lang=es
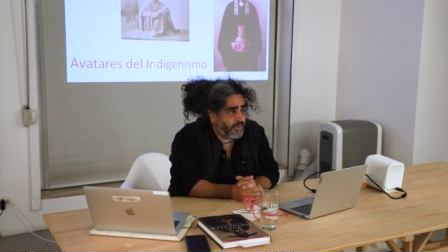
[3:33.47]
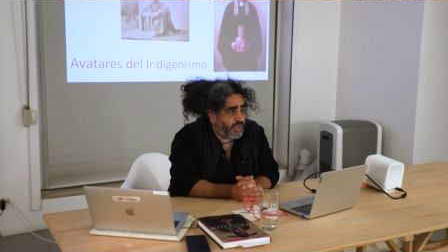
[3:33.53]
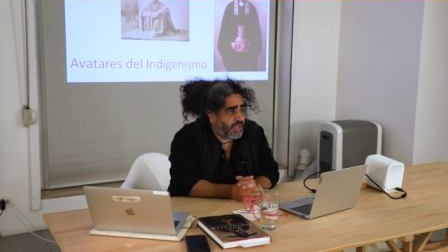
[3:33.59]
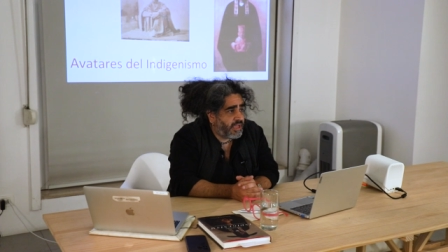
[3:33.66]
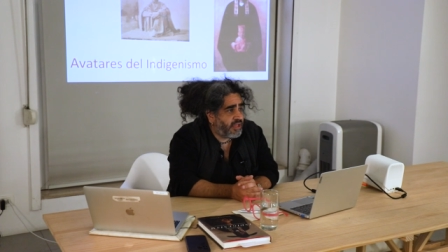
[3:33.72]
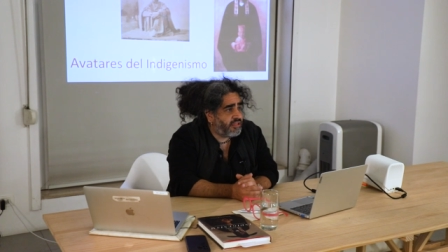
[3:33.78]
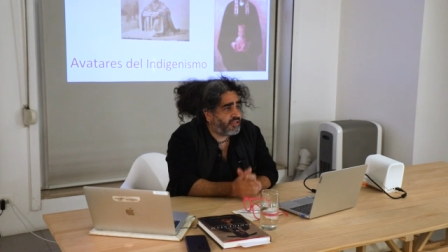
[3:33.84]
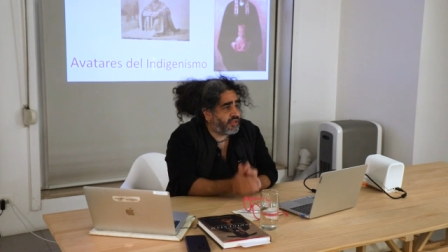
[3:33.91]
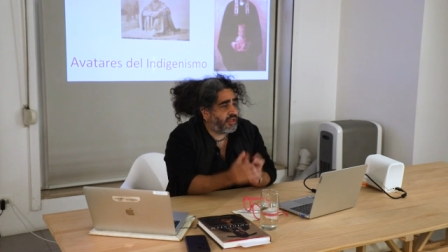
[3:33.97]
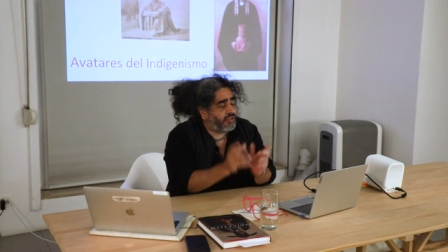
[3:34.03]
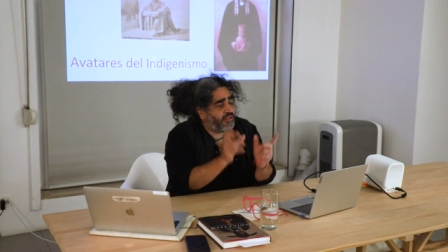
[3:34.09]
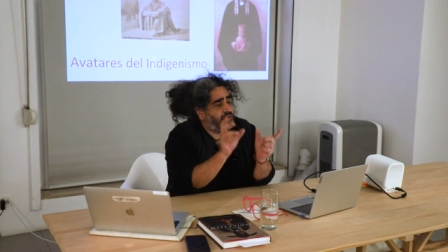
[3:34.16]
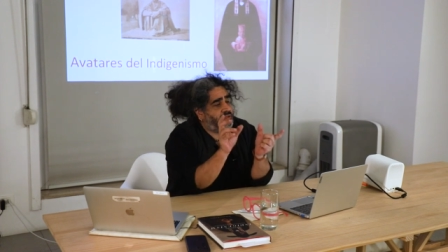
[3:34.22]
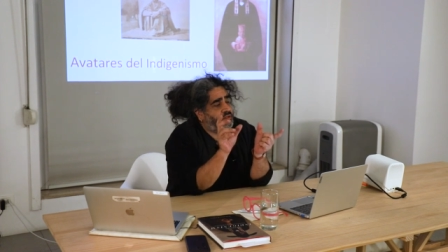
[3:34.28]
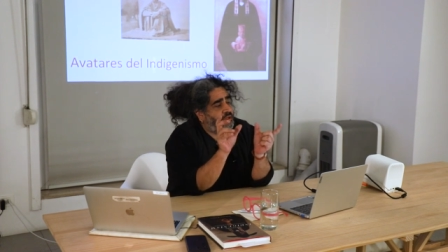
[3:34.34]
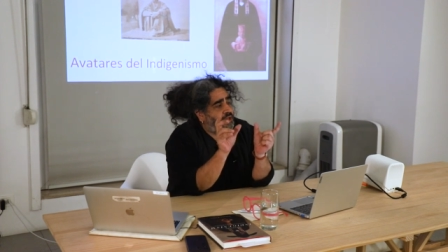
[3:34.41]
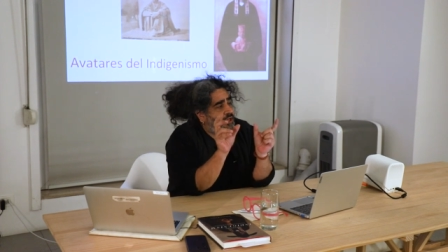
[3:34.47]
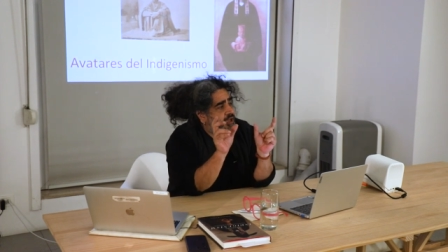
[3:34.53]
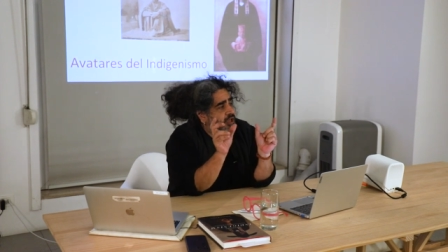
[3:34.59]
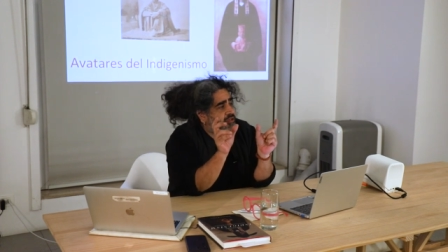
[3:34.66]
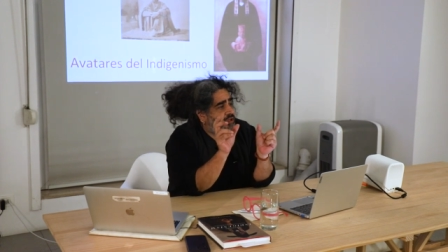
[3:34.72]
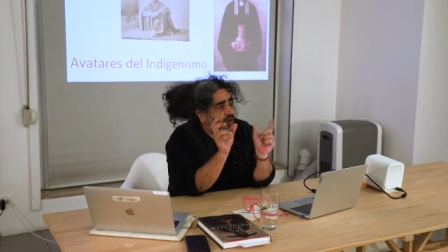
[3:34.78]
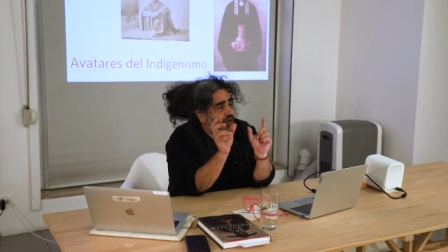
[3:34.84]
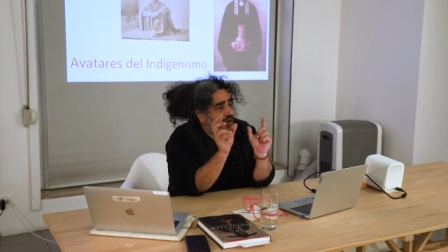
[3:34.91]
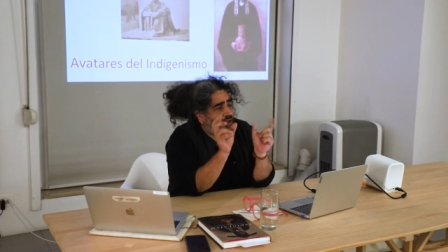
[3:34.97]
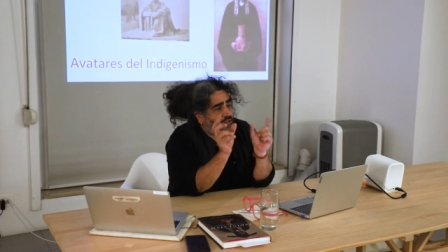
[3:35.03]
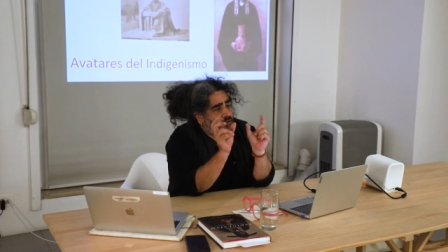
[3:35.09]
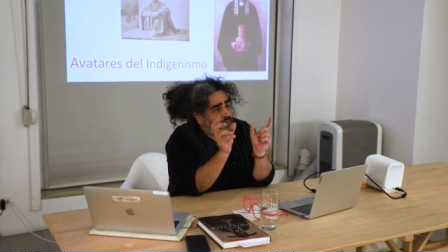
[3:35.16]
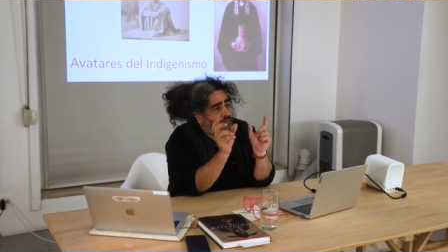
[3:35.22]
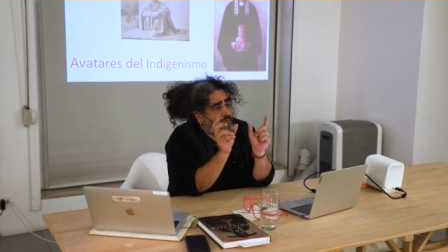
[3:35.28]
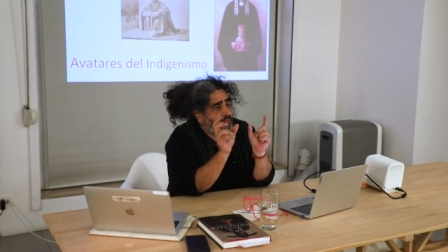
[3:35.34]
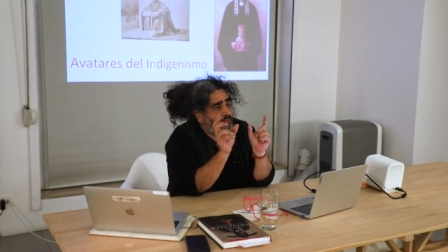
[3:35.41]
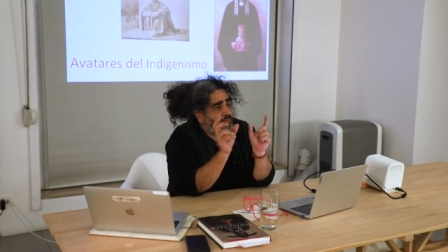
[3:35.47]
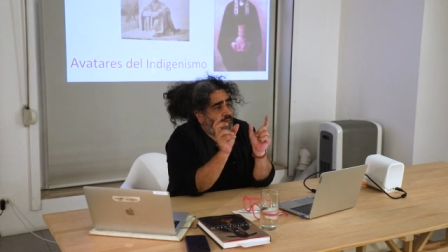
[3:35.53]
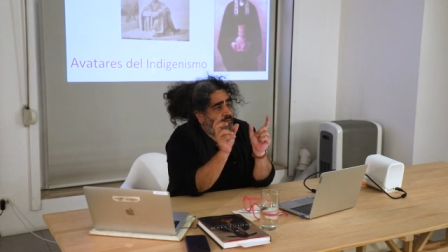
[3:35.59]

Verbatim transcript: Y quizás en esa relación